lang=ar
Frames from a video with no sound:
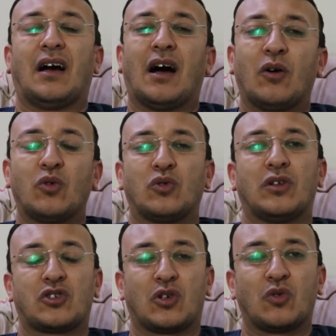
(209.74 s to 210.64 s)
حاولوا
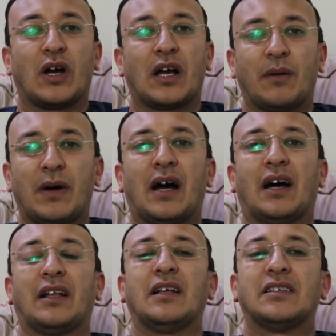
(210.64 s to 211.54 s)
تنشطوها يا
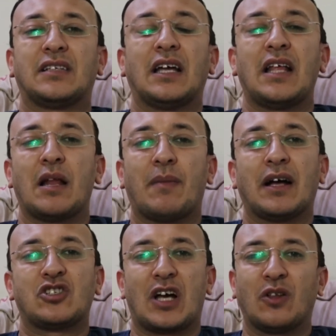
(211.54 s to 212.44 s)
جماعة الإنسان اللي ما
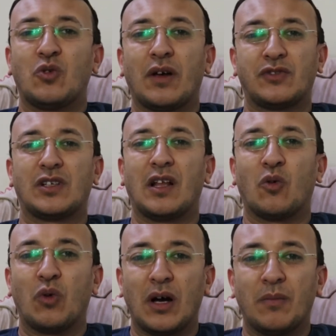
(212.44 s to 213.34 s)
عادش عنده نفس
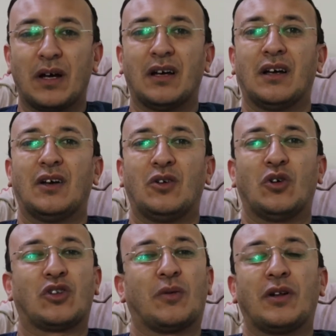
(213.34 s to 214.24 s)
لوامة
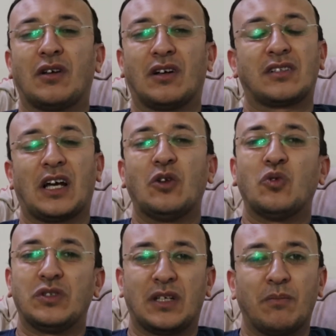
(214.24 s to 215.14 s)
يعتبر إن خلاص
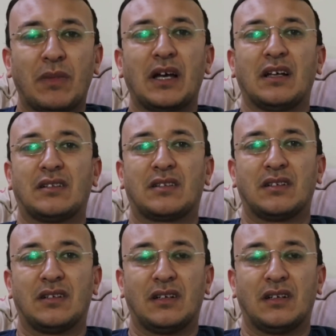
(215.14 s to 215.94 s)
كأنه إنسان ميت